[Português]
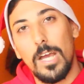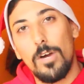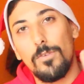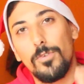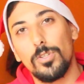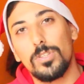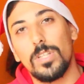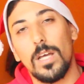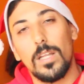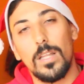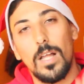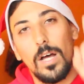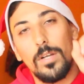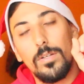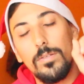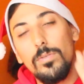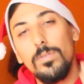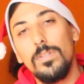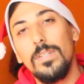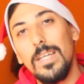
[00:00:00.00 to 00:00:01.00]
Eu vou estar lá
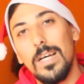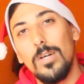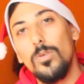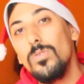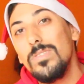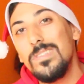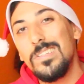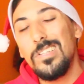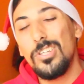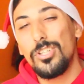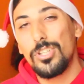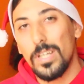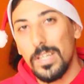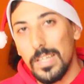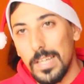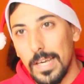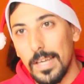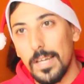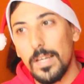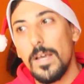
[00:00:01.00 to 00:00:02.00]
no dia 1 de
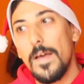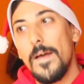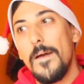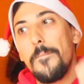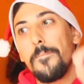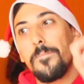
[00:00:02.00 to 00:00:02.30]
janeiro.